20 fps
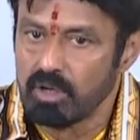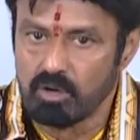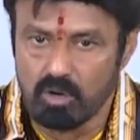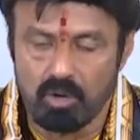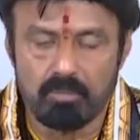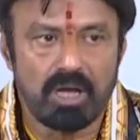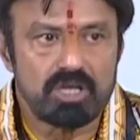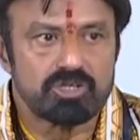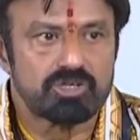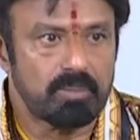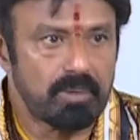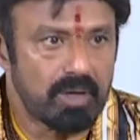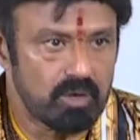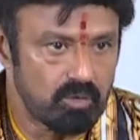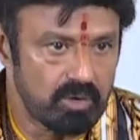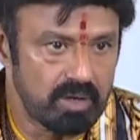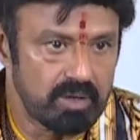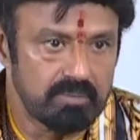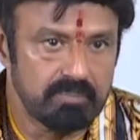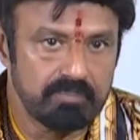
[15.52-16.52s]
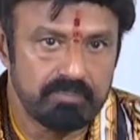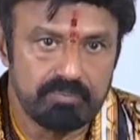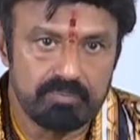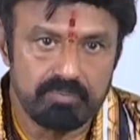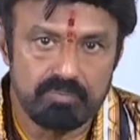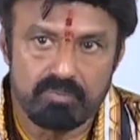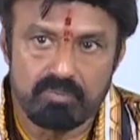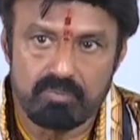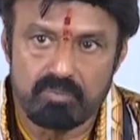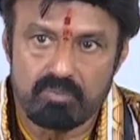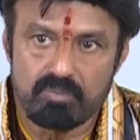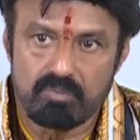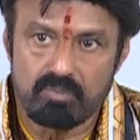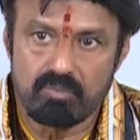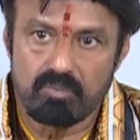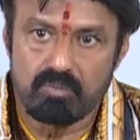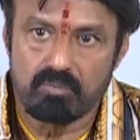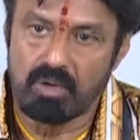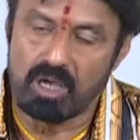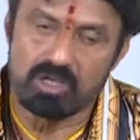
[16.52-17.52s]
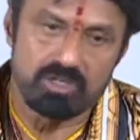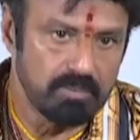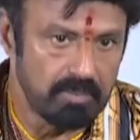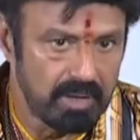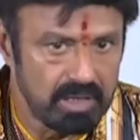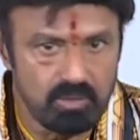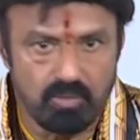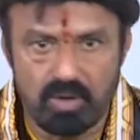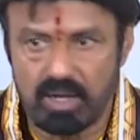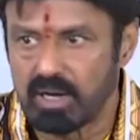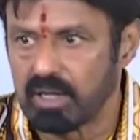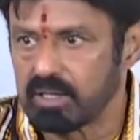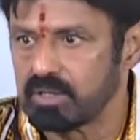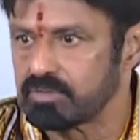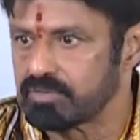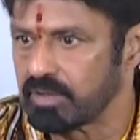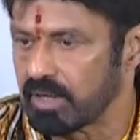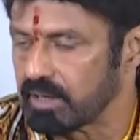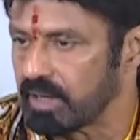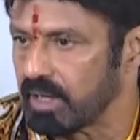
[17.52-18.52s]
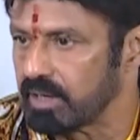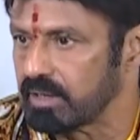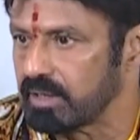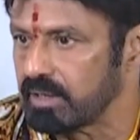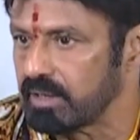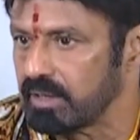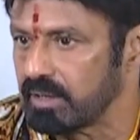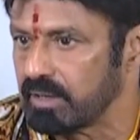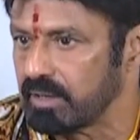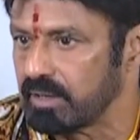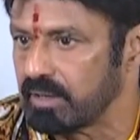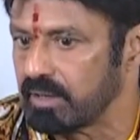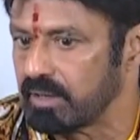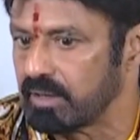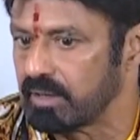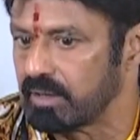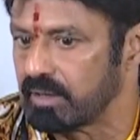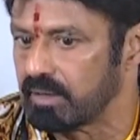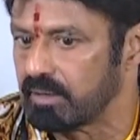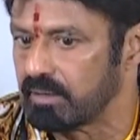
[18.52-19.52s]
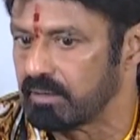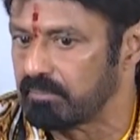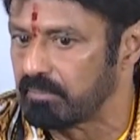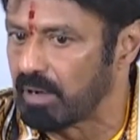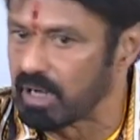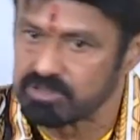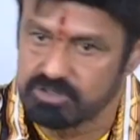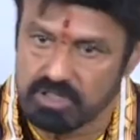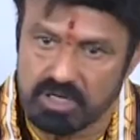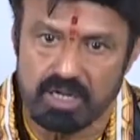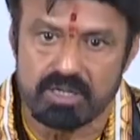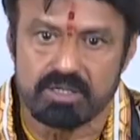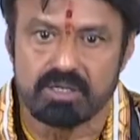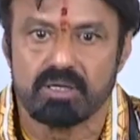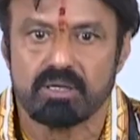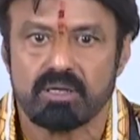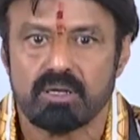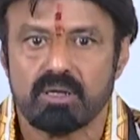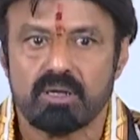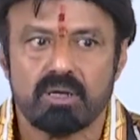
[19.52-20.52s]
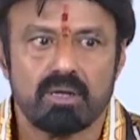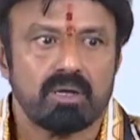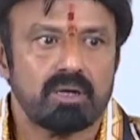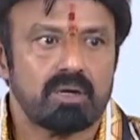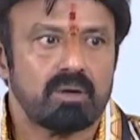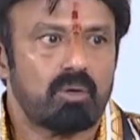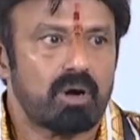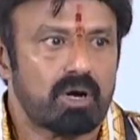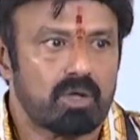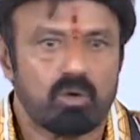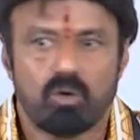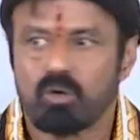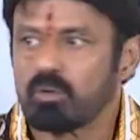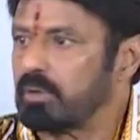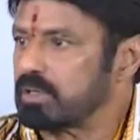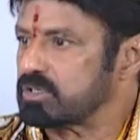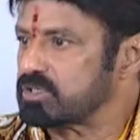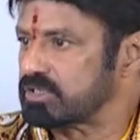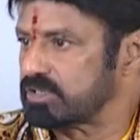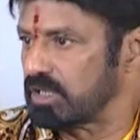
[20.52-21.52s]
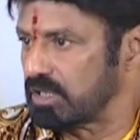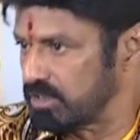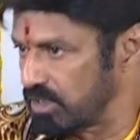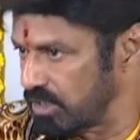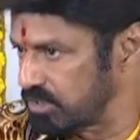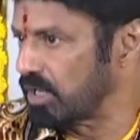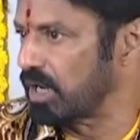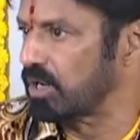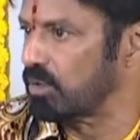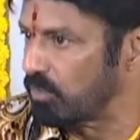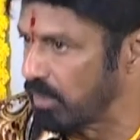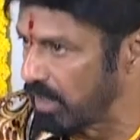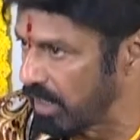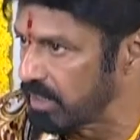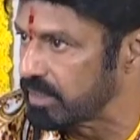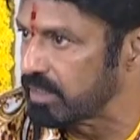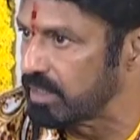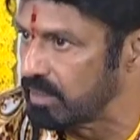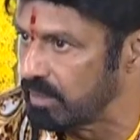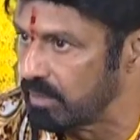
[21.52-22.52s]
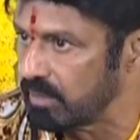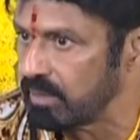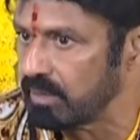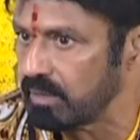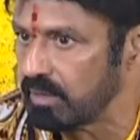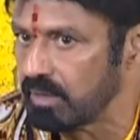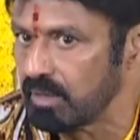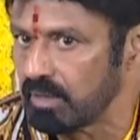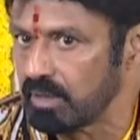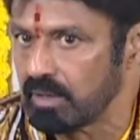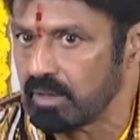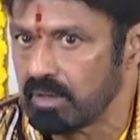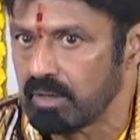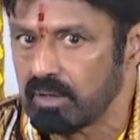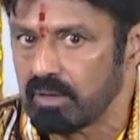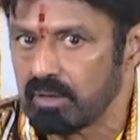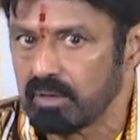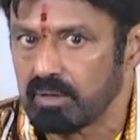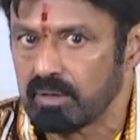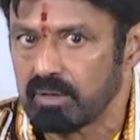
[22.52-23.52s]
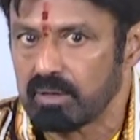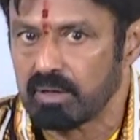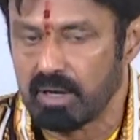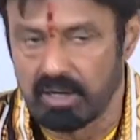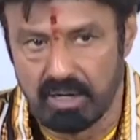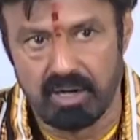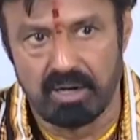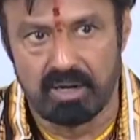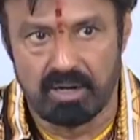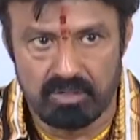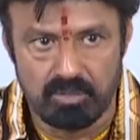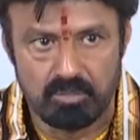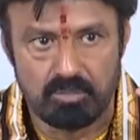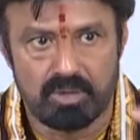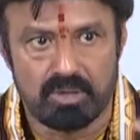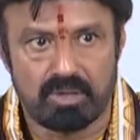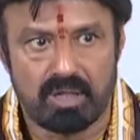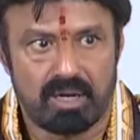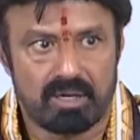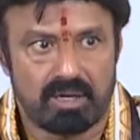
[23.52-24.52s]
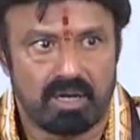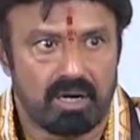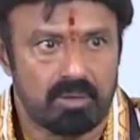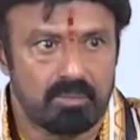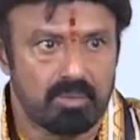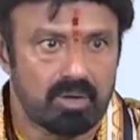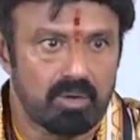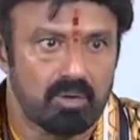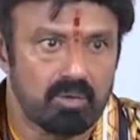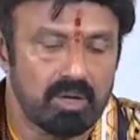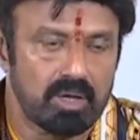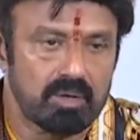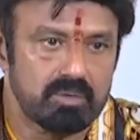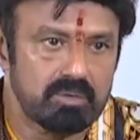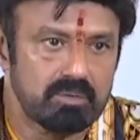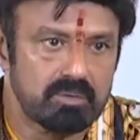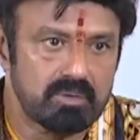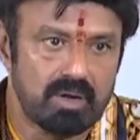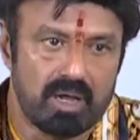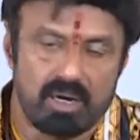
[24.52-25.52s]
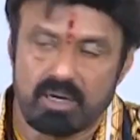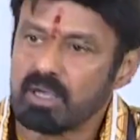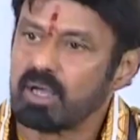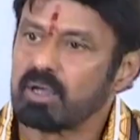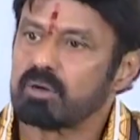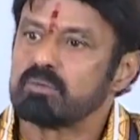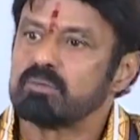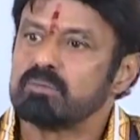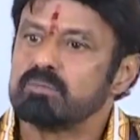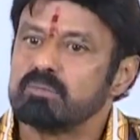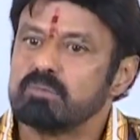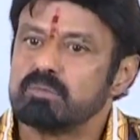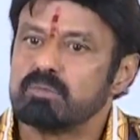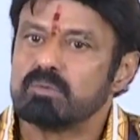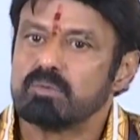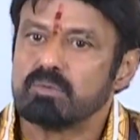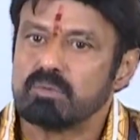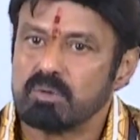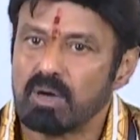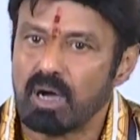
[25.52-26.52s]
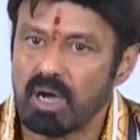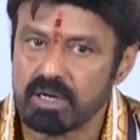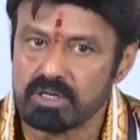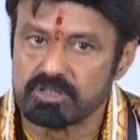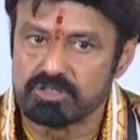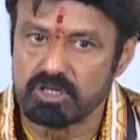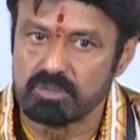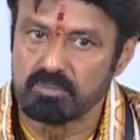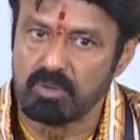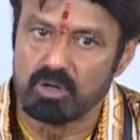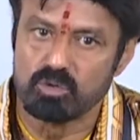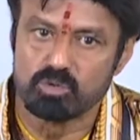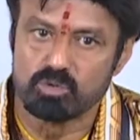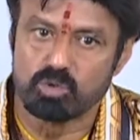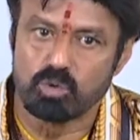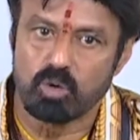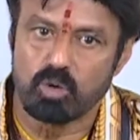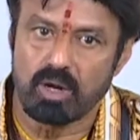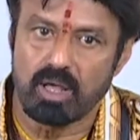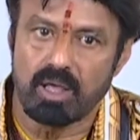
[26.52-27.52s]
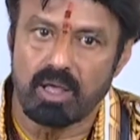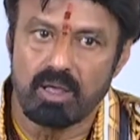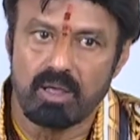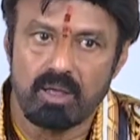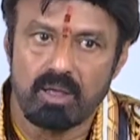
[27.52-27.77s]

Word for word: ఎన్నో మాధ్యమాలు ఉన్నాయి మాధ్యమాల ద్వారా ఈ సంఘాన్ని మార్చడానికి వాడికి ఒక మంచి సందేశాన్ని ఇవ్వడానికి అన్న నందమూరి తారక రామారావు గారు నాన్నగారు ఆయన సినిమాల నుంచి కూడా